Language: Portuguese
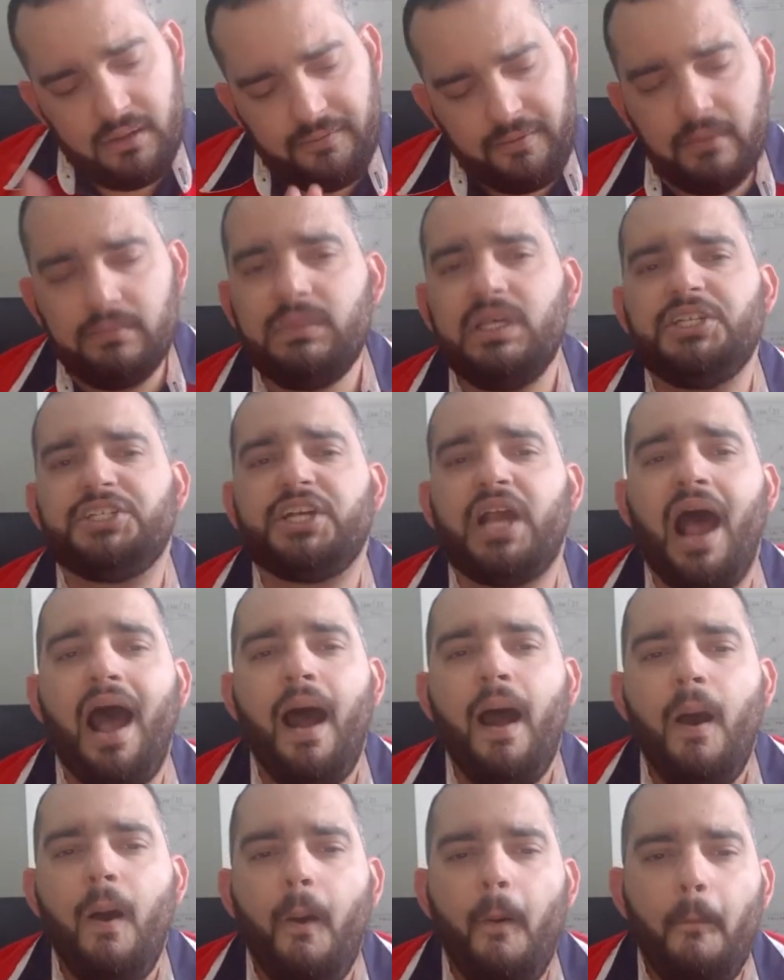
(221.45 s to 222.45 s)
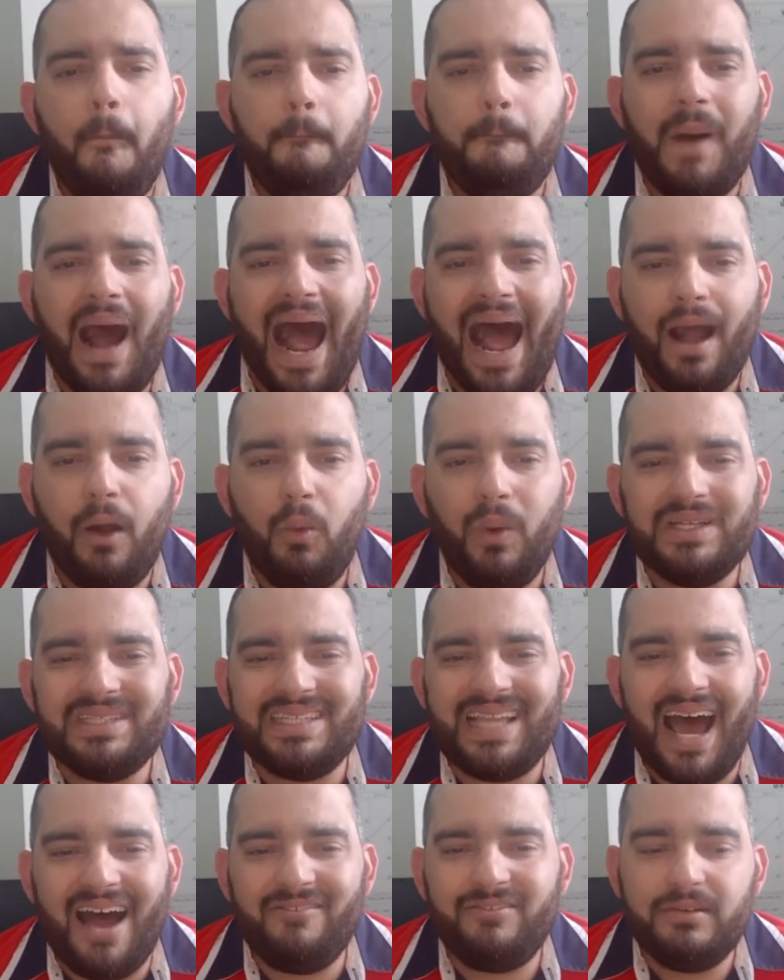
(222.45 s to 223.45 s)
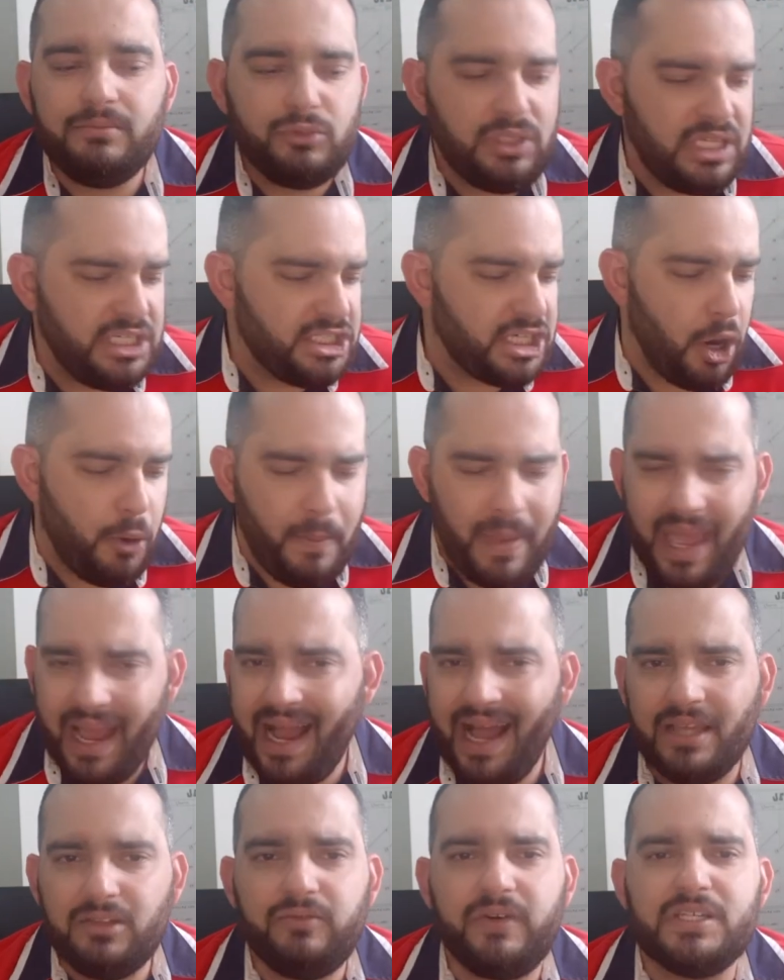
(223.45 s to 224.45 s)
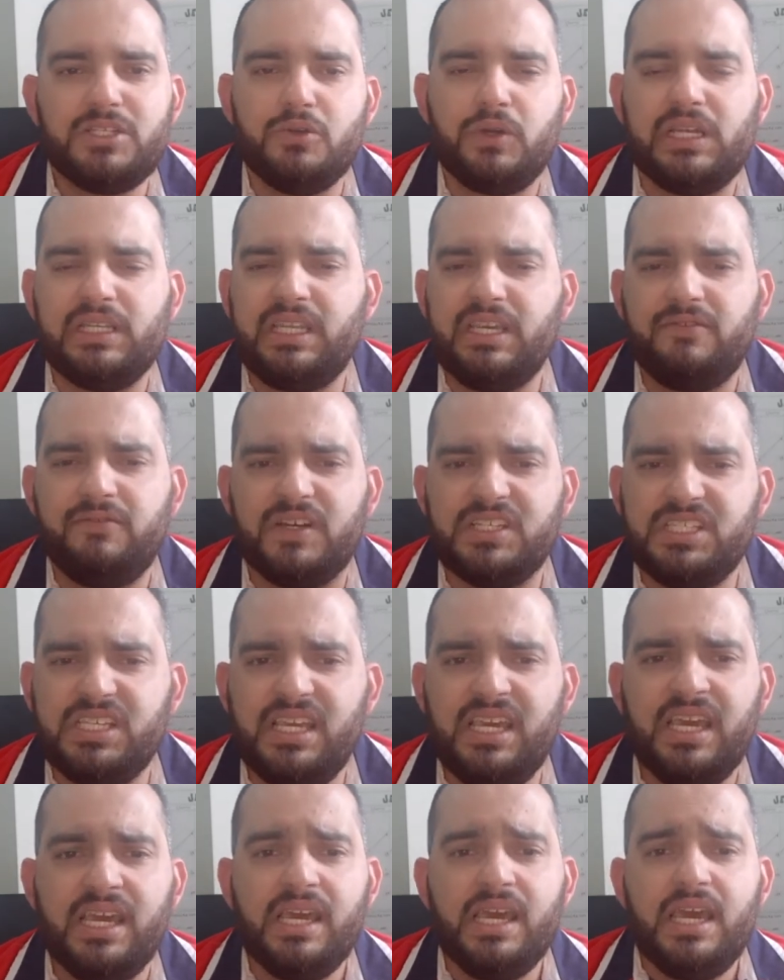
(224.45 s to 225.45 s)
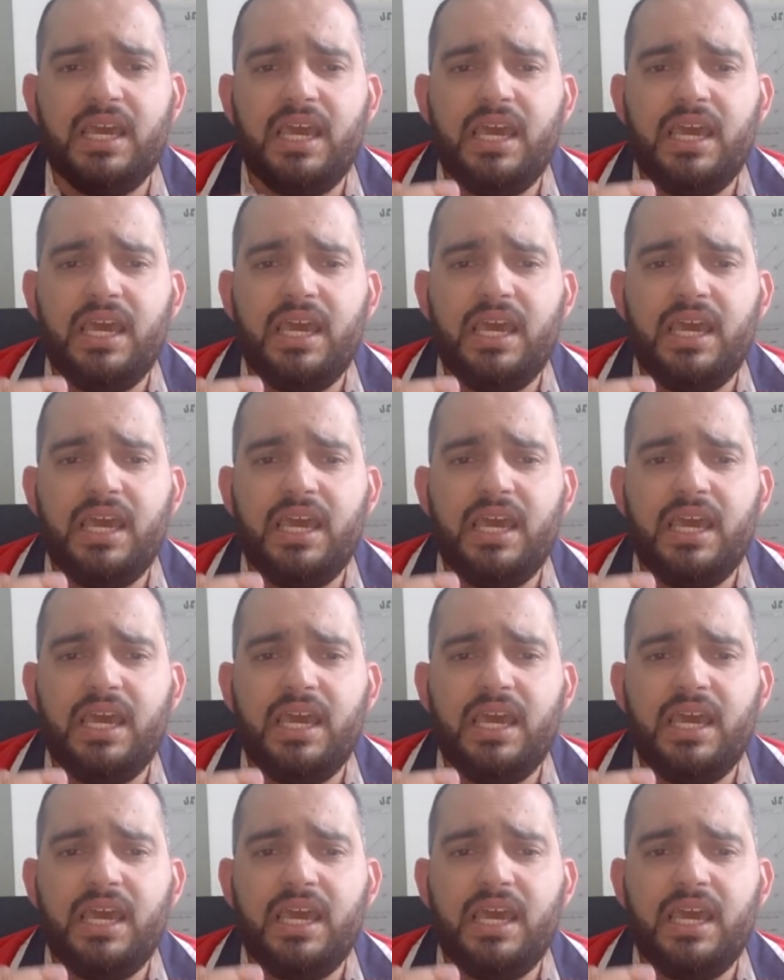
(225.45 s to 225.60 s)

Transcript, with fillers: Vamos deixar o barco andar, vamos deixar o mercado fazer o que ele tem que fazer.